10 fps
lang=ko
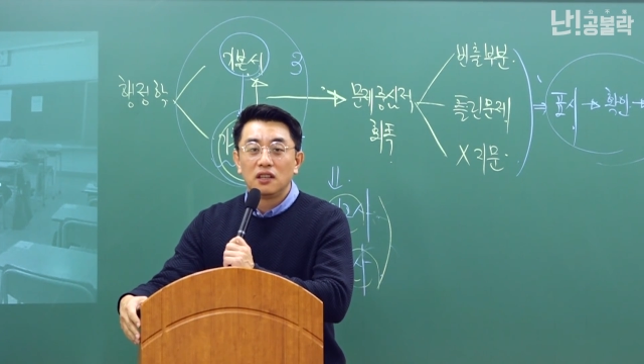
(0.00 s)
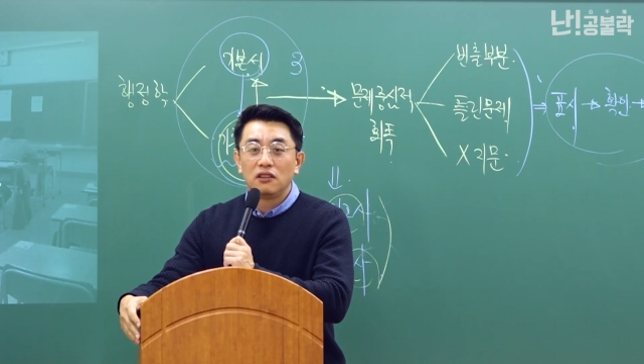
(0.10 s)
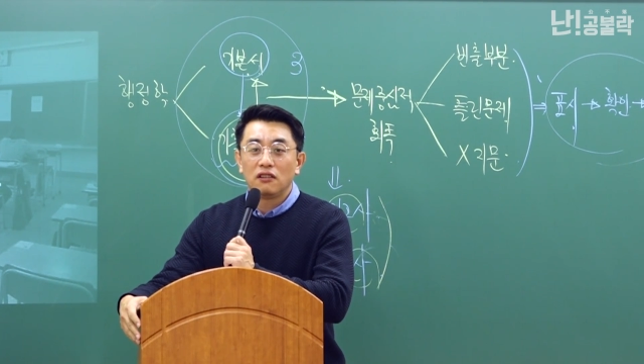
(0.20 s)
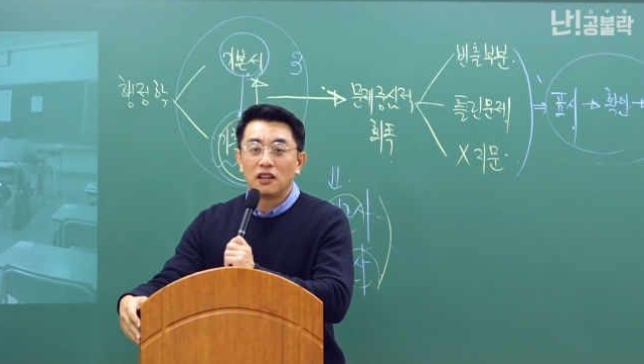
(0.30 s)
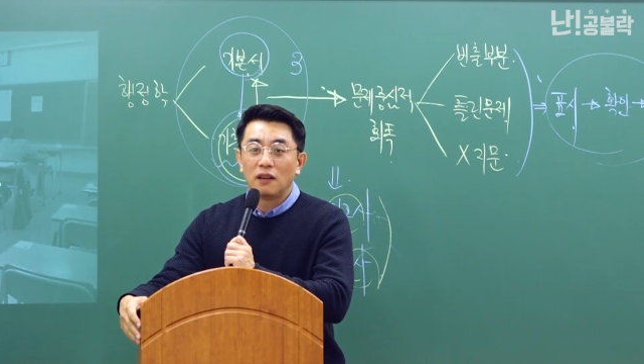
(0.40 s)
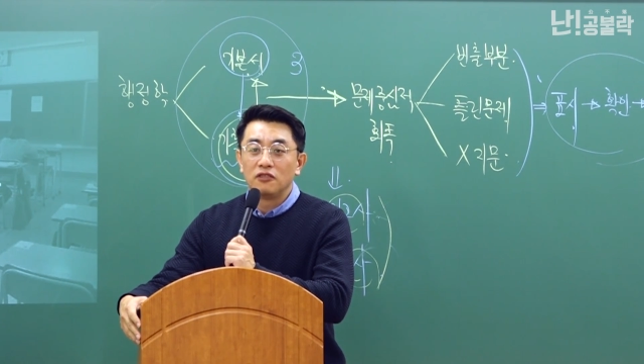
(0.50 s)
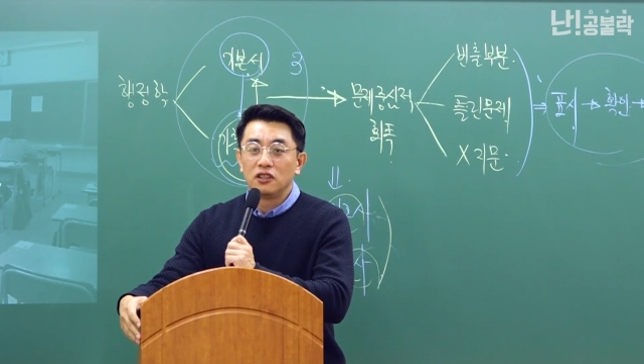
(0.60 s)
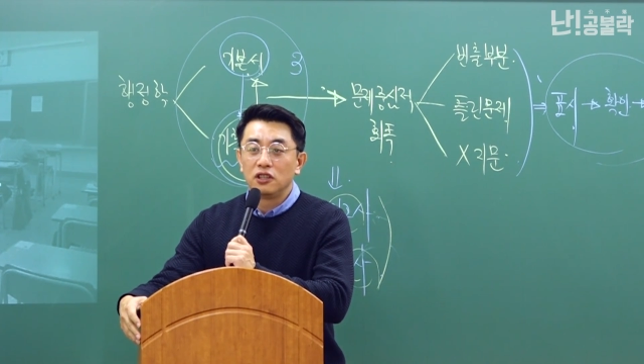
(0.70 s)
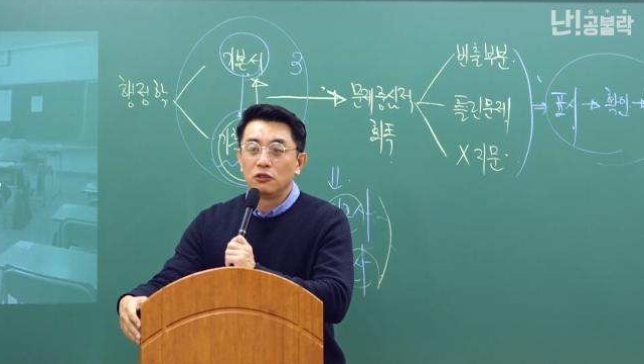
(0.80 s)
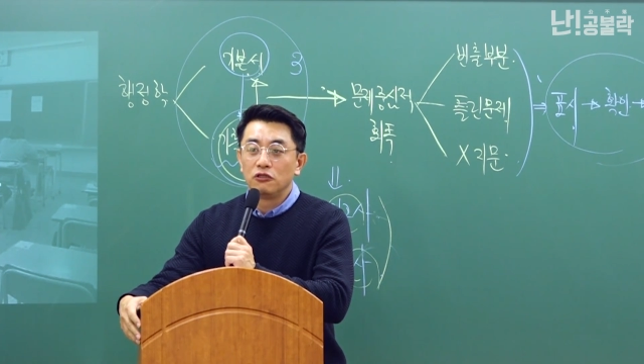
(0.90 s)
기억에
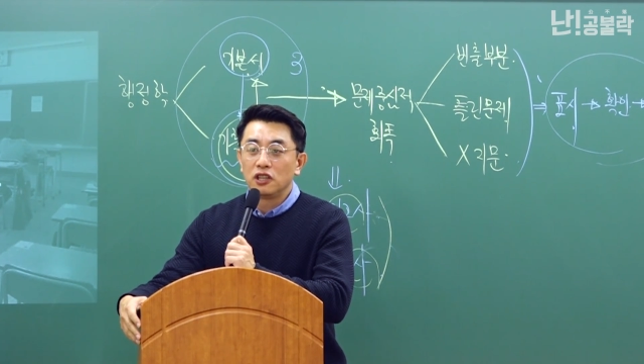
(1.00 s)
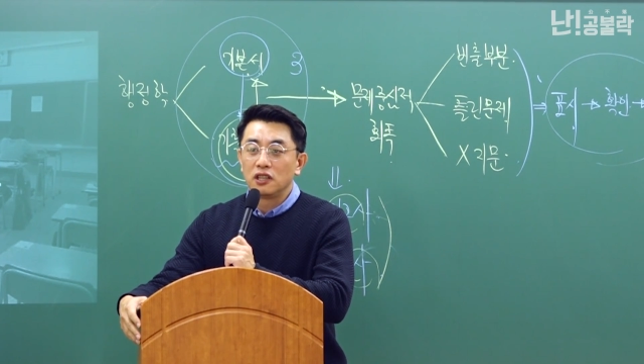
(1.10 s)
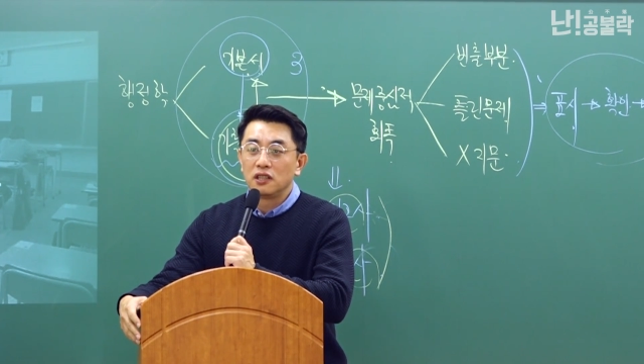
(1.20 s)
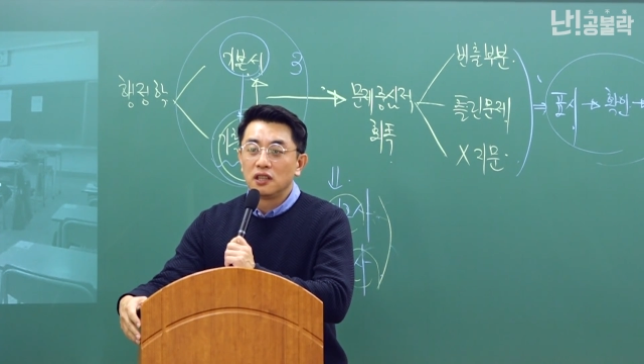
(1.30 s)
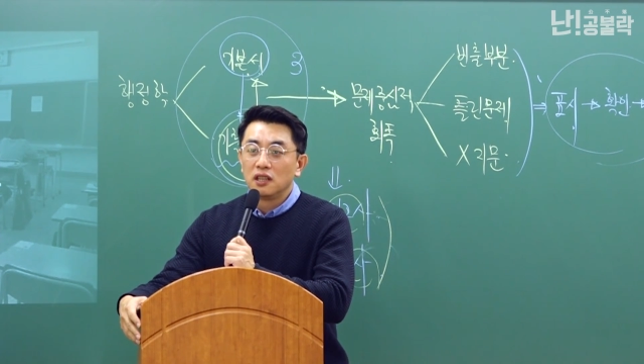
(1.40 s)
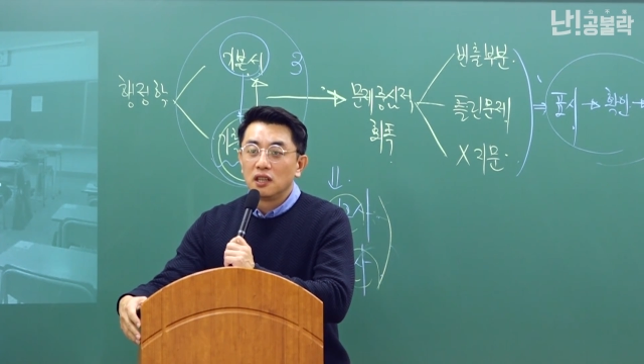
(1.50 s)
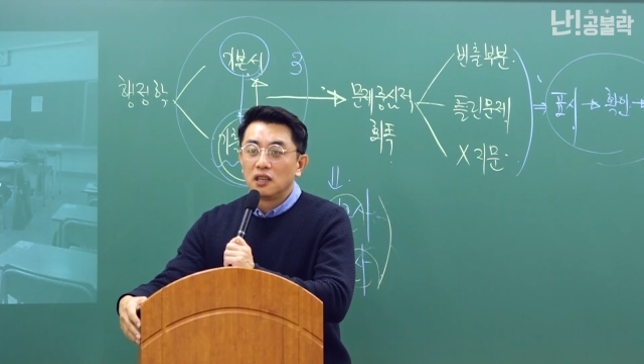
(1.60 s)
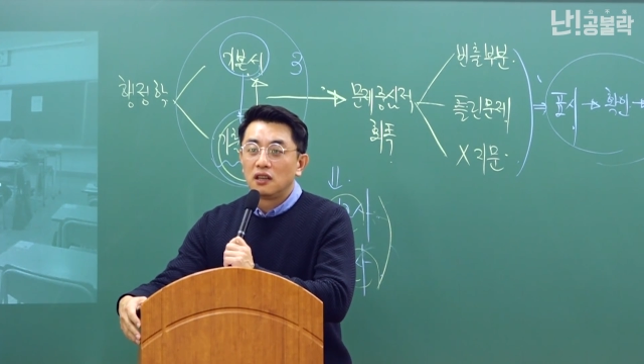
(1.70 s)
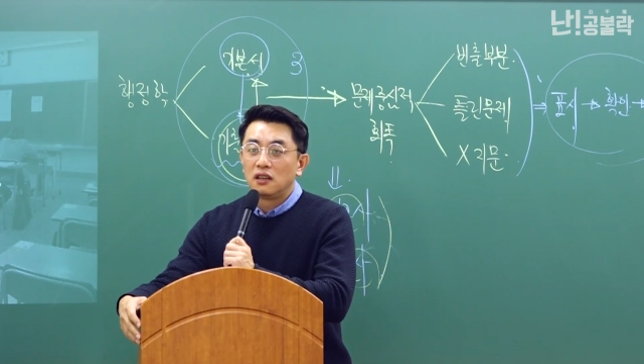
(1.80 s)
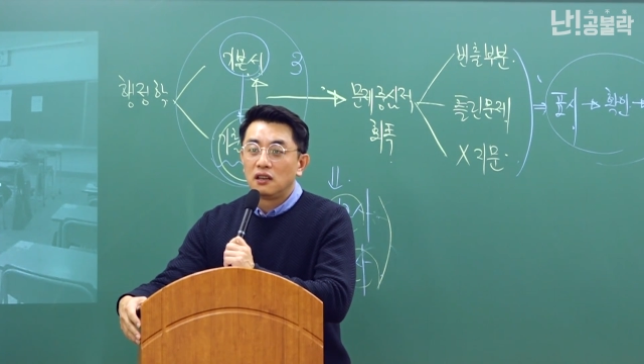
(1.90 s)
남는 이유는
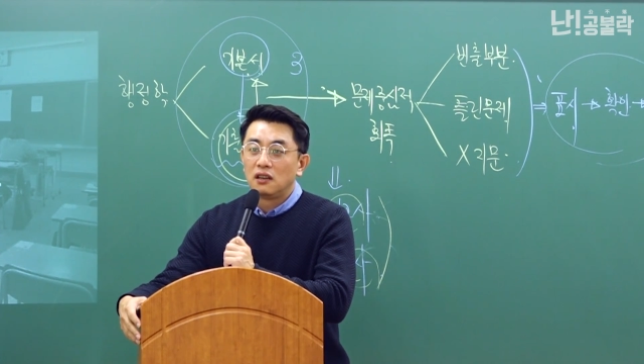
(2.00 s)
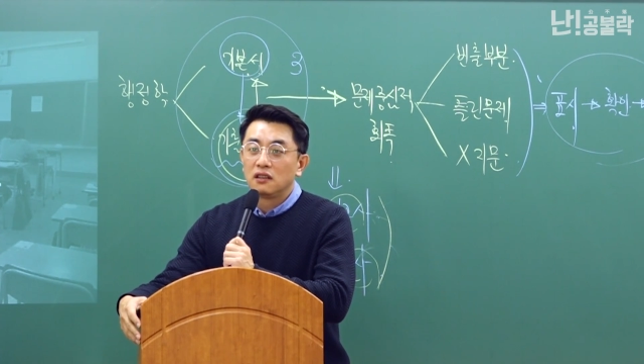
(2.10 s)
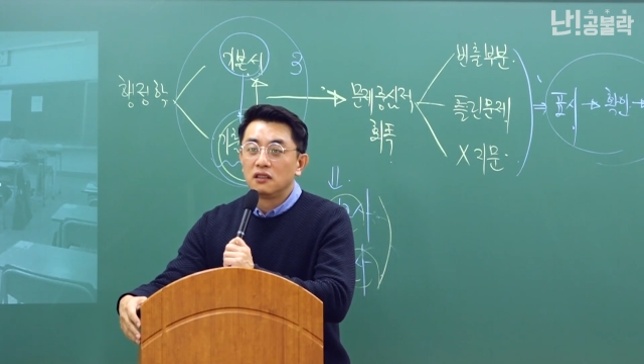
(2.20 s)
어,